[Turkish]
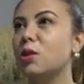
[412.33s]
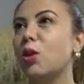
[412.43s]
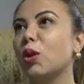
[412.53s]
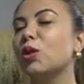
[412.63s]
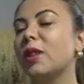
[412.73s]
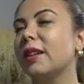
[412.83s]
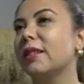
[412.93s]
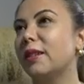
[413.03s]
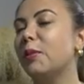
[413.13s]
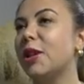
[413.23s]
sorgu
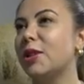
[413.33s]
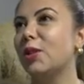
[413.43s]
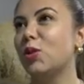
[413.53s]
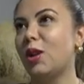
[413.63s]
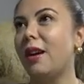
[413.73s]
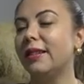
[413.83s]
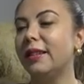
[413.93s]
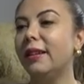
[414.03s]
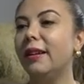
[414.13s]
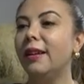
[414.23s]
tutanaklarının peşine
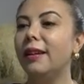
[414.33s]
düşerdi.